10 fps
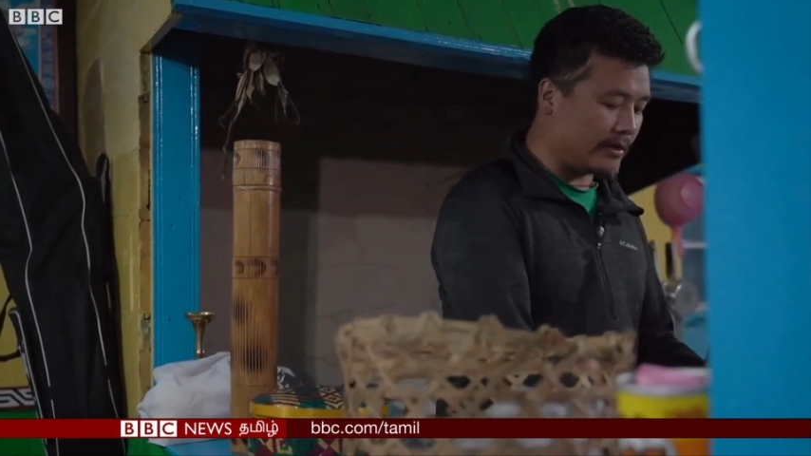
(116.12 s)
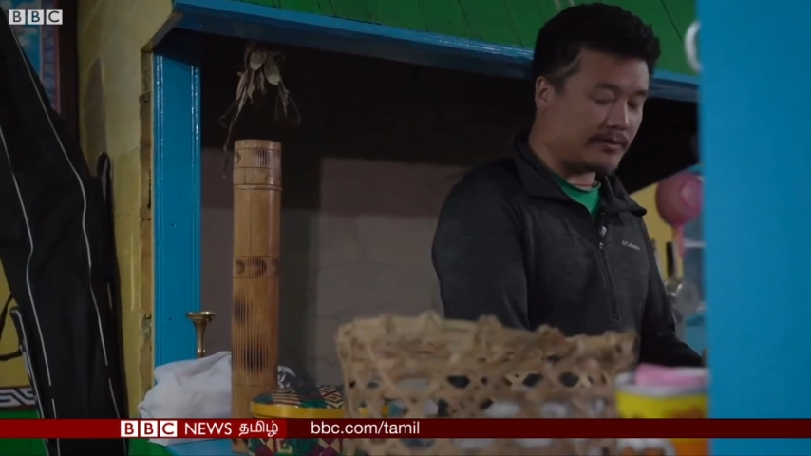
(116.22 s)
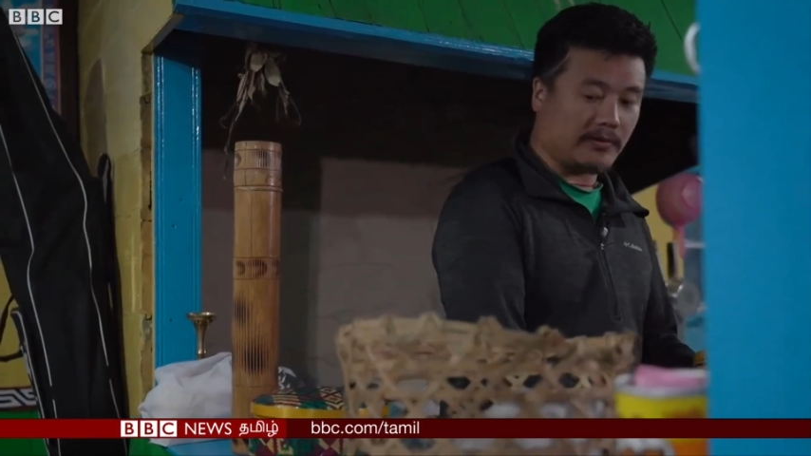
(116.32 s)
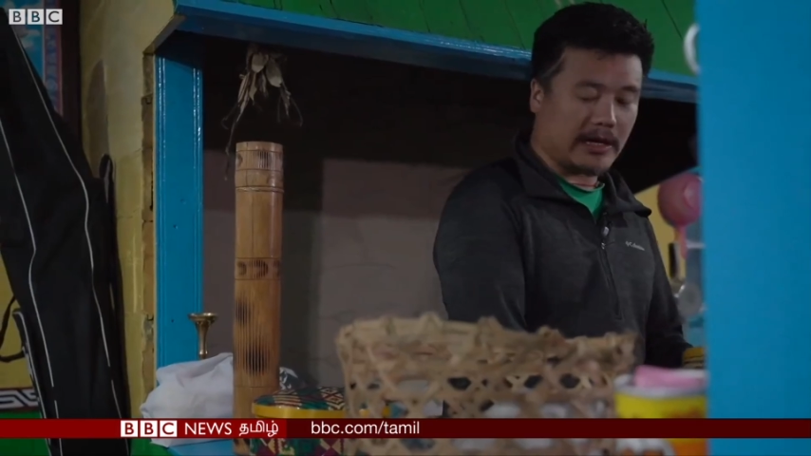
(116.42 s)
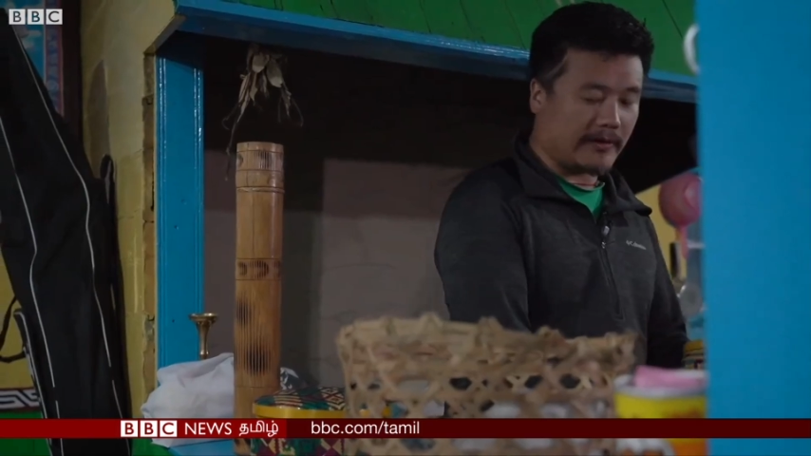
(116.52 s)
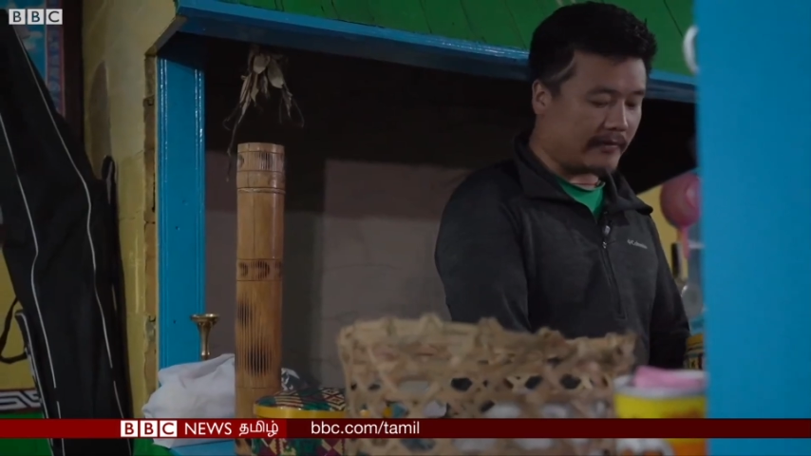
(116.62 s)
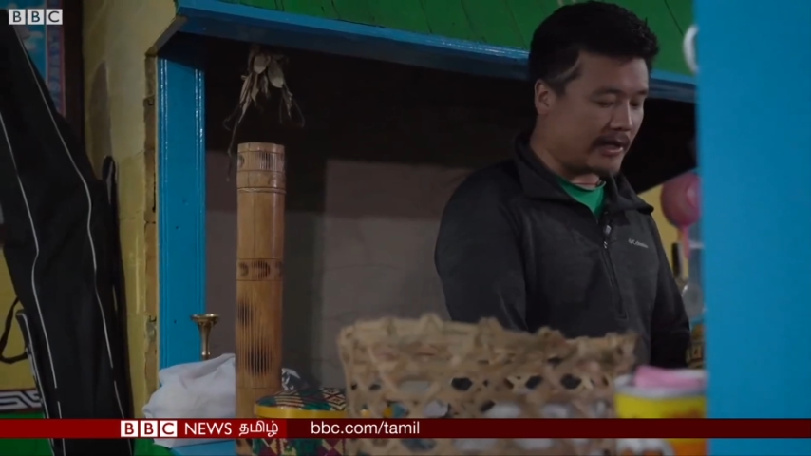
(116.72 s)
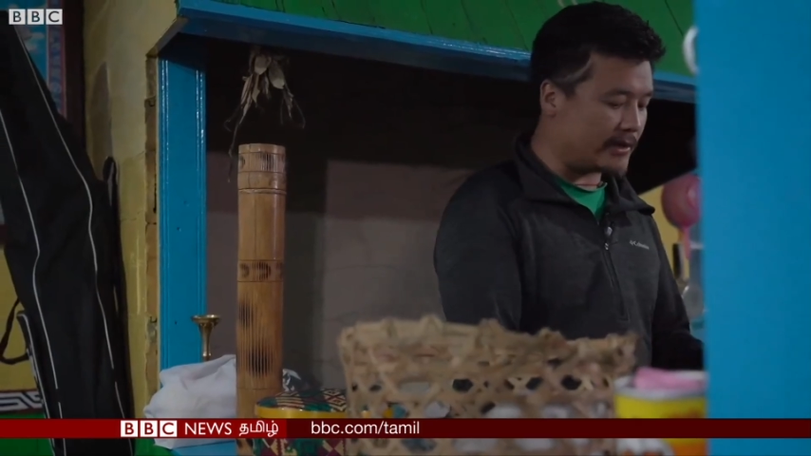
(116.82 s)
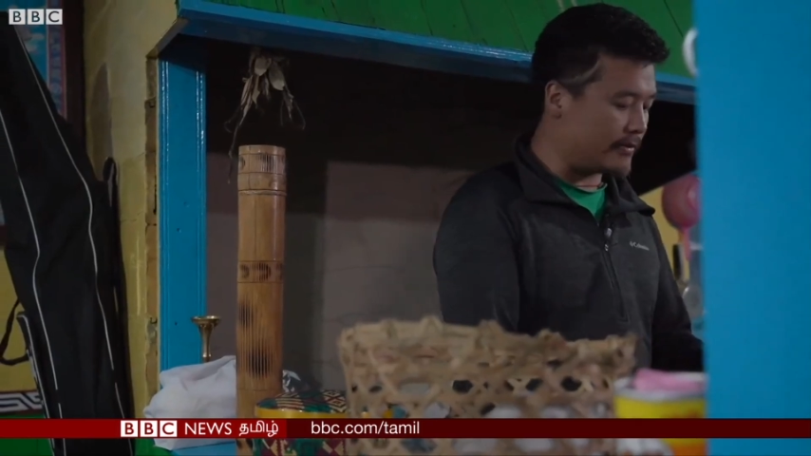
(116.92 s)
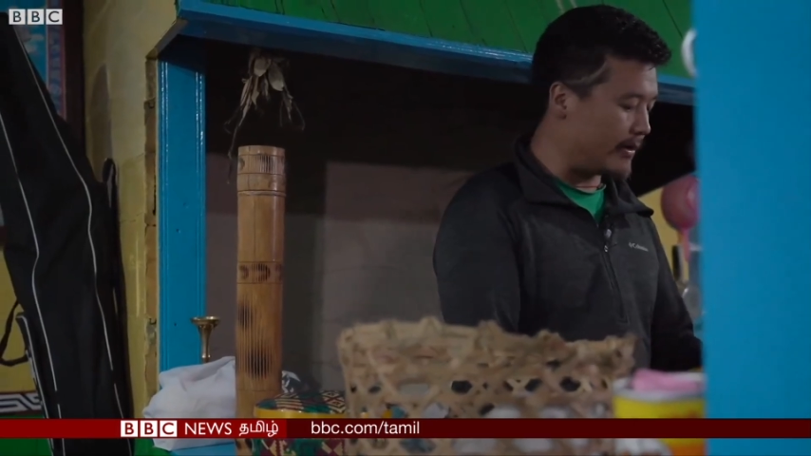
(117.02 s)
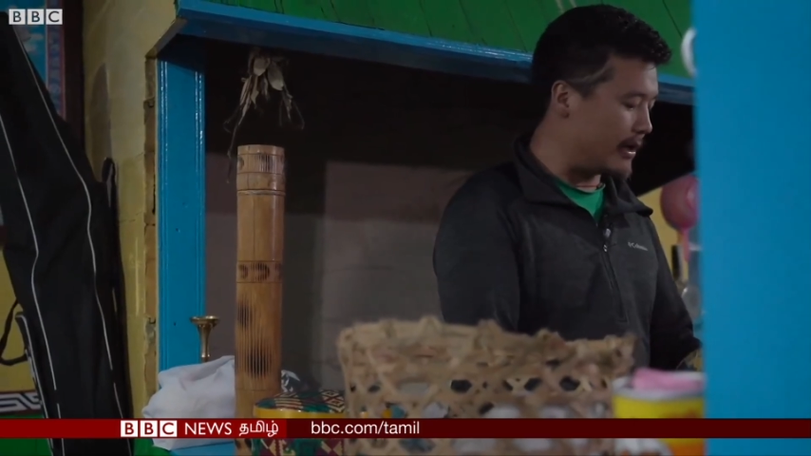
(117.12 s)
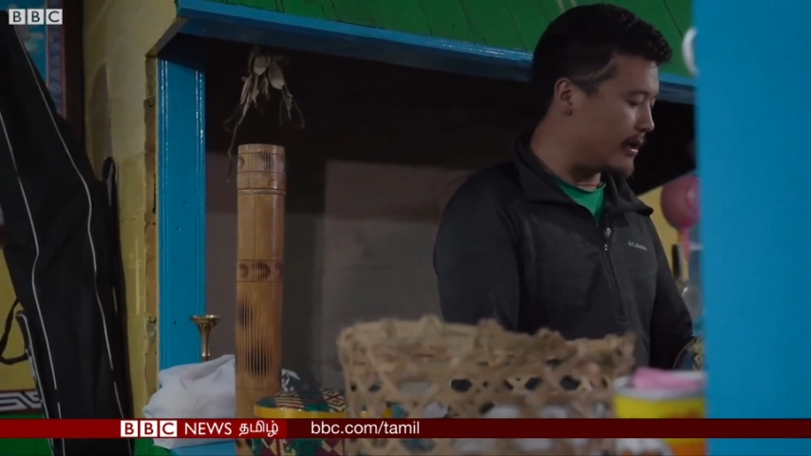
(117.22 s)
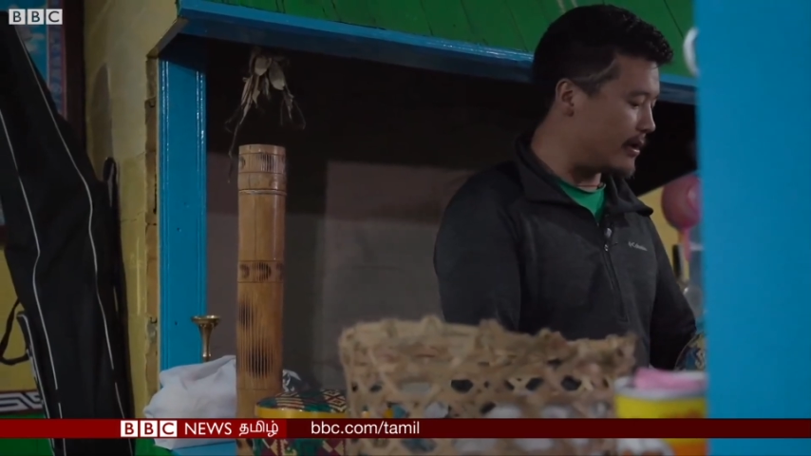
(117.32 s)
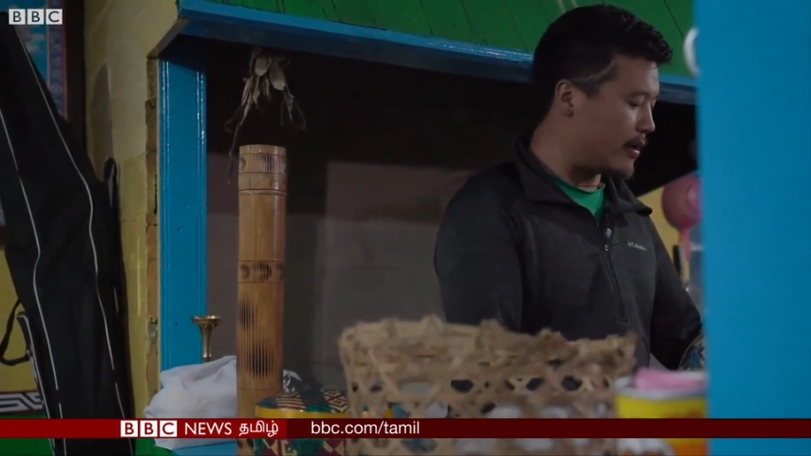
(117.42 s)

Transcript: சேமித்து வைத்து குடிக்க முடியும்